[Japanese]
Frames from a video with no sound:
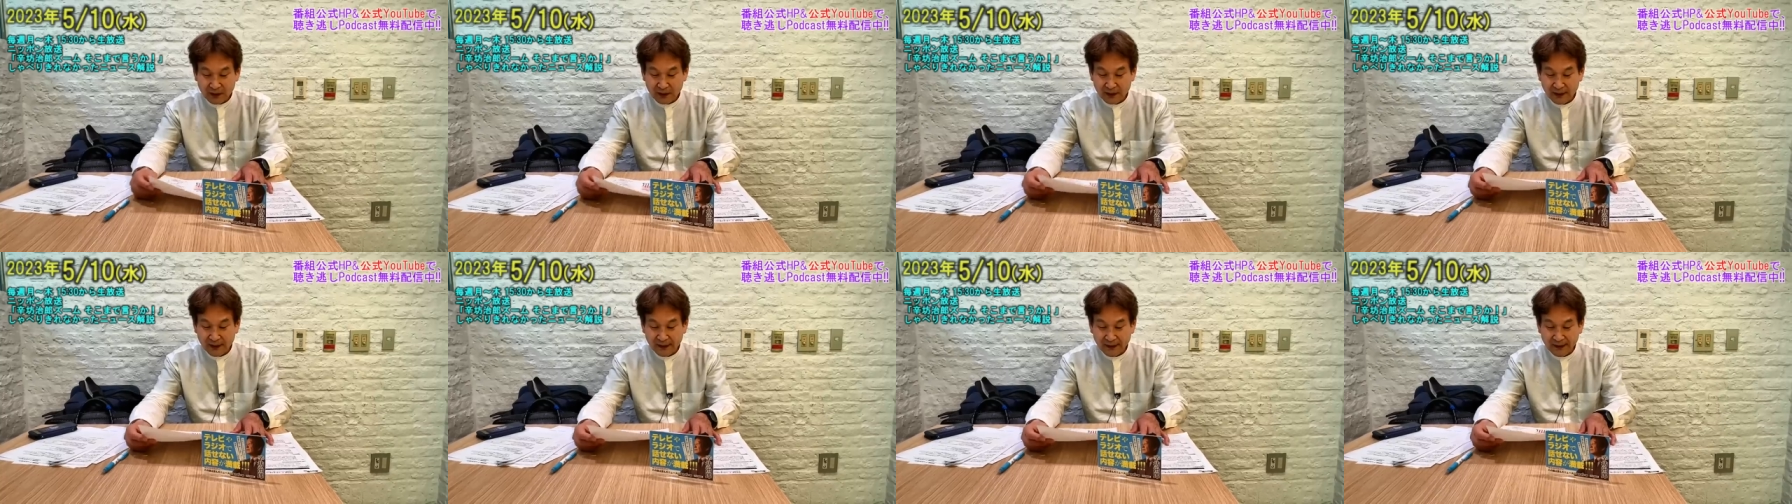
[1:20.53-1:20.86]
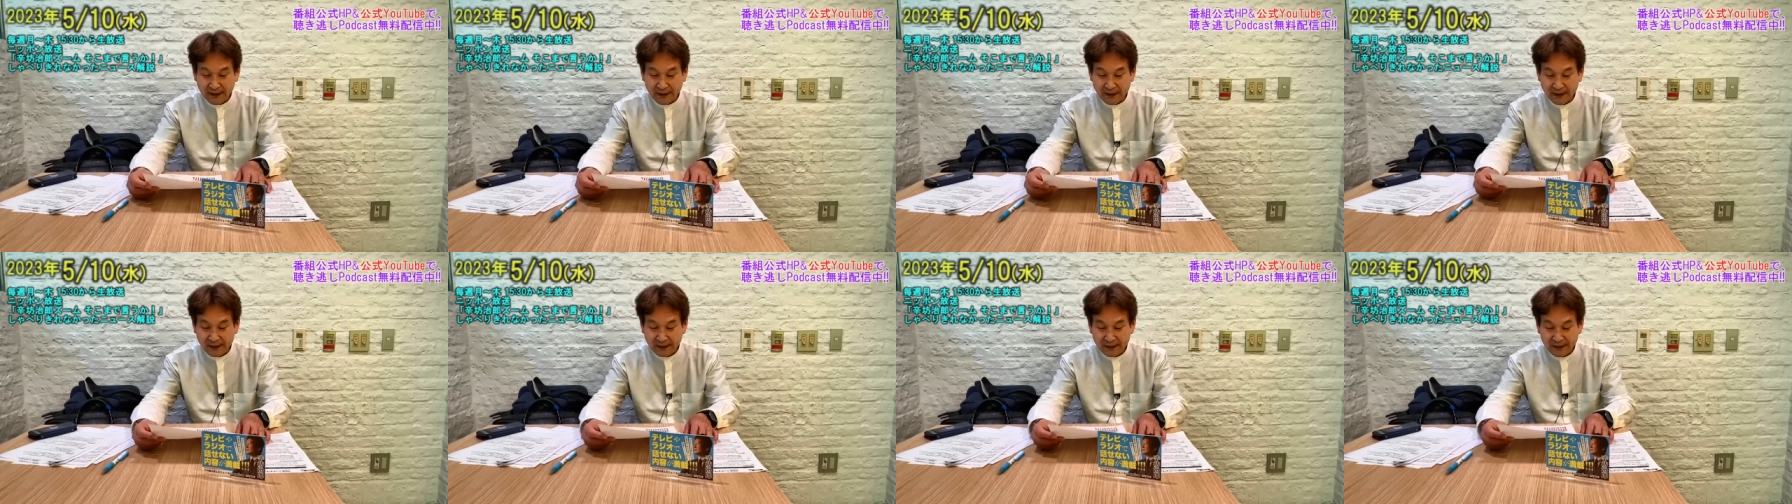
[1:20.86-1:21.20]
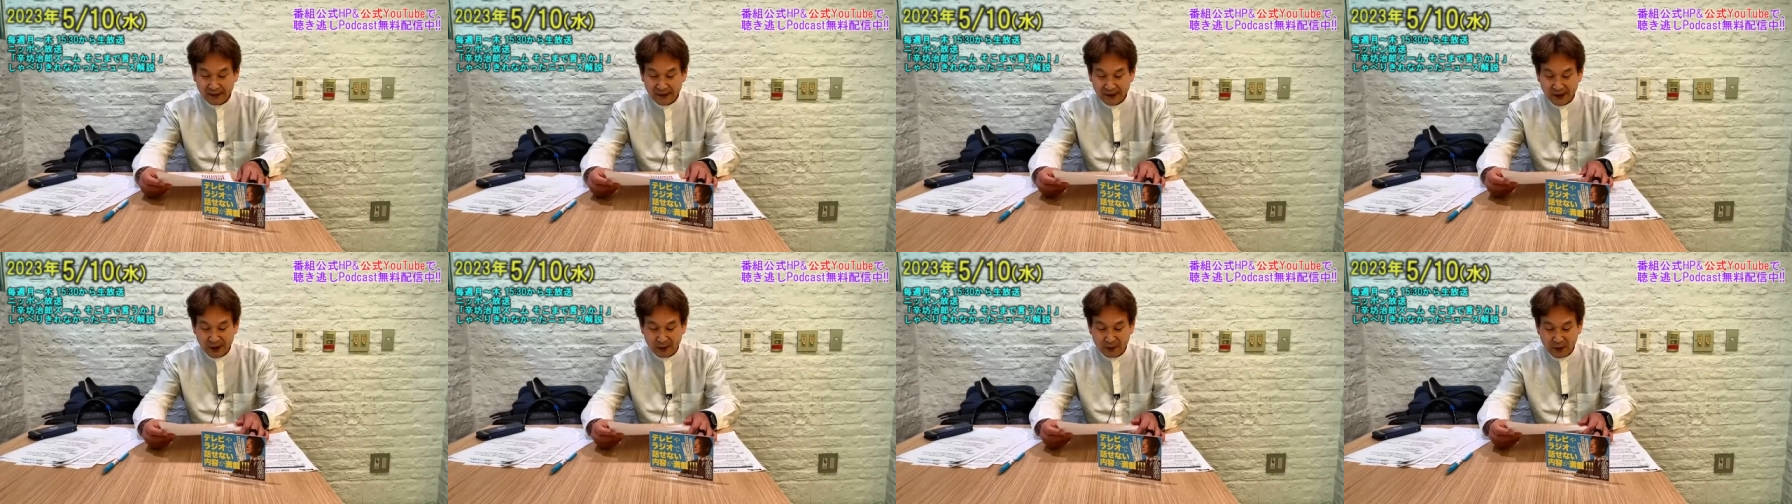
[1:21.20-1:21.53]

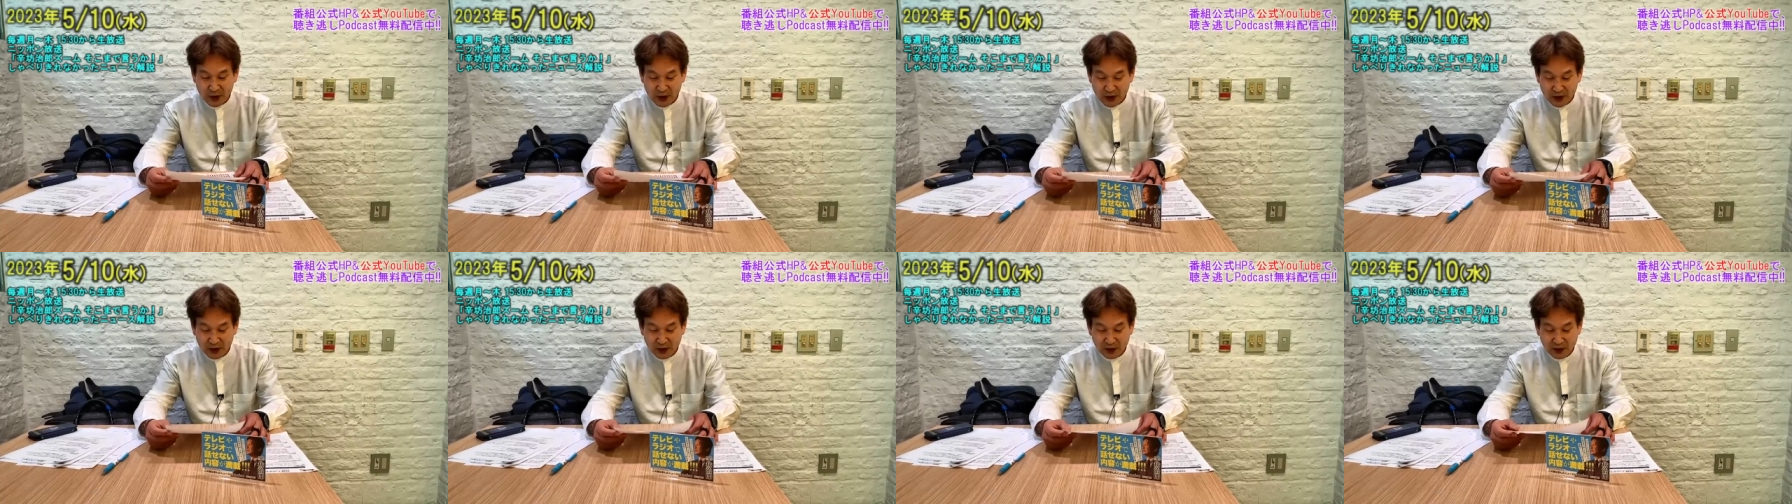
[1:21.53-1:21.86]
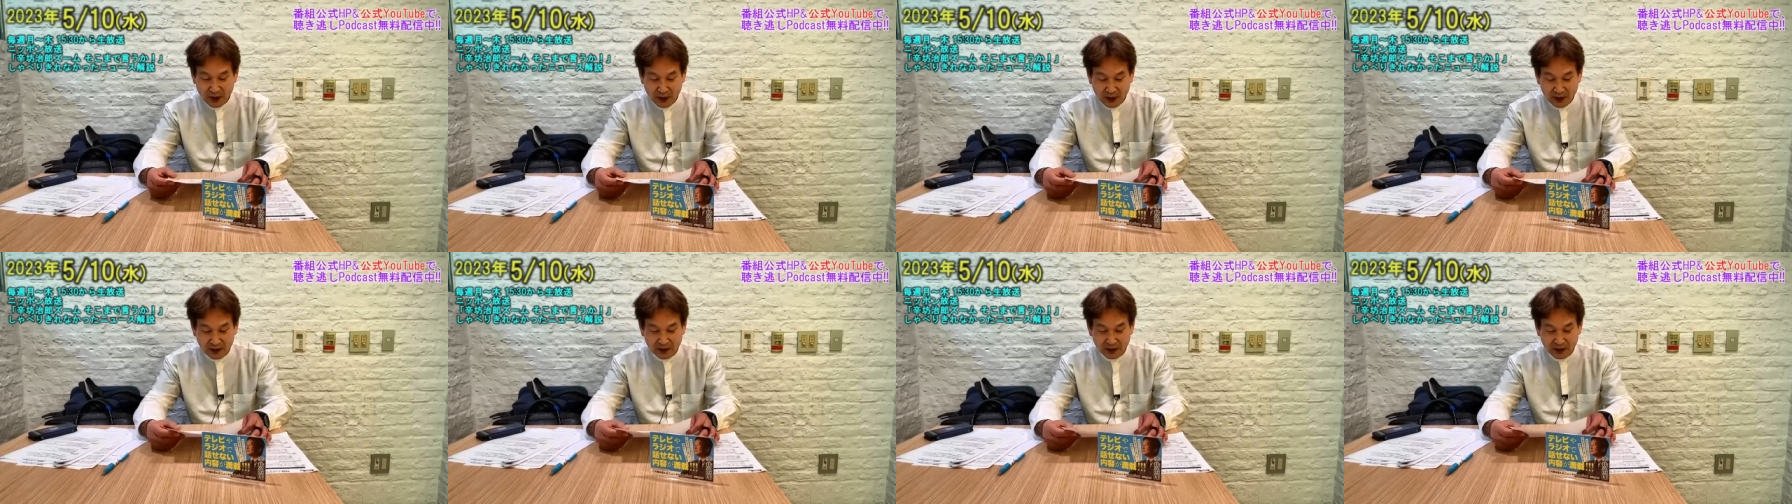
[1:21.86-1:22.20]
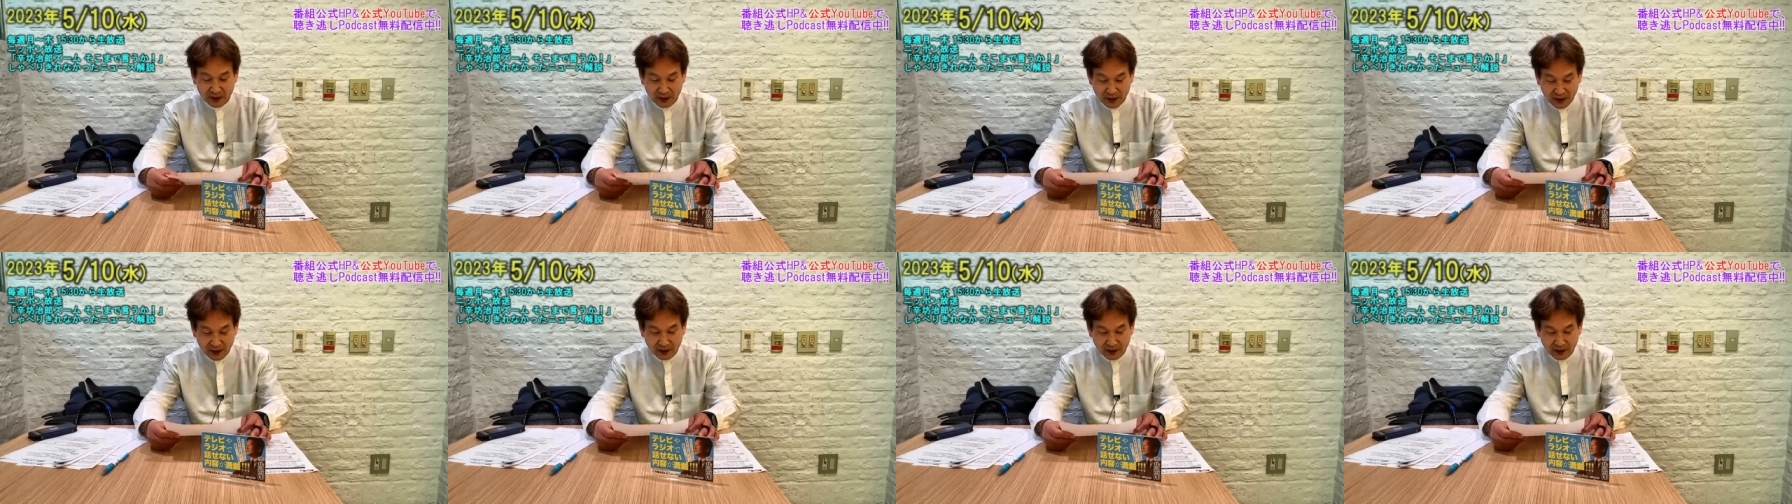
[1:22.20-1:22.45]
えー、厳しいなりに